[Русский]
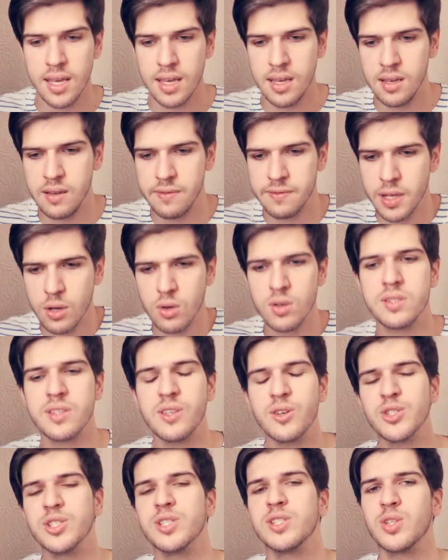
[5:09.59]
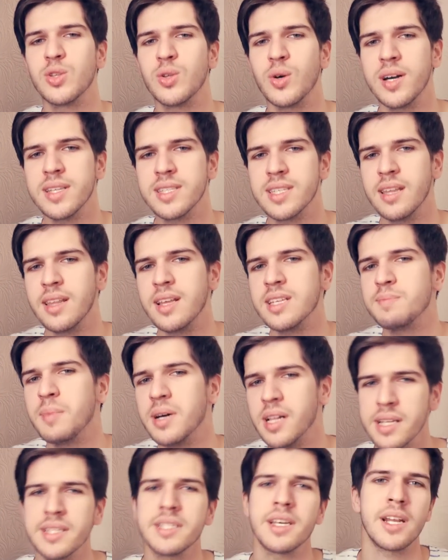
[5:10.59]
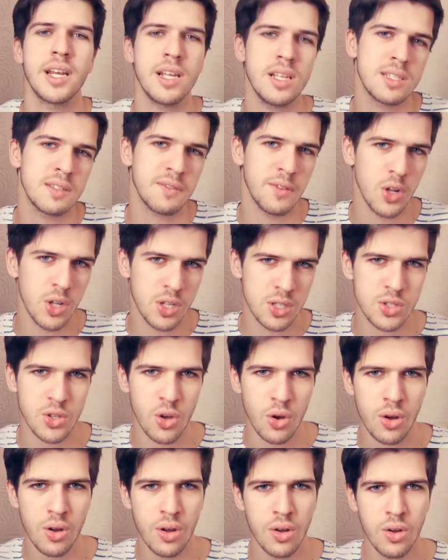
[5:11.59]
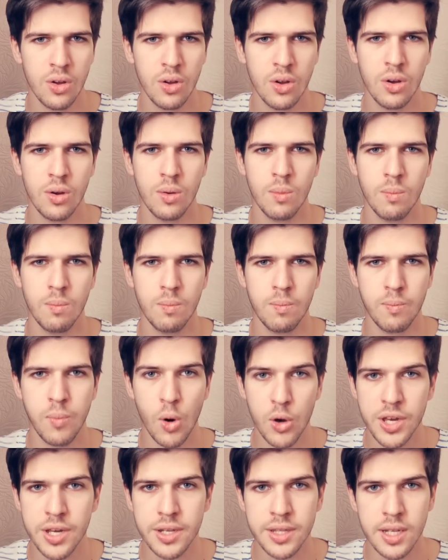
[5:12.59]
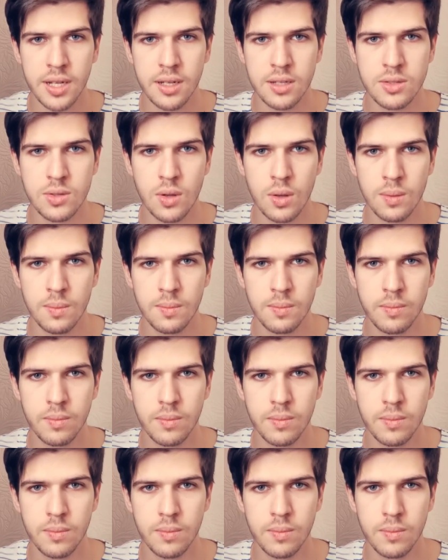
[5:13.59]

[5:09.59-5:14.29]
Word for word: И в такой сложной ситуации она смогла сохранить свое лицо. Покерное лицо.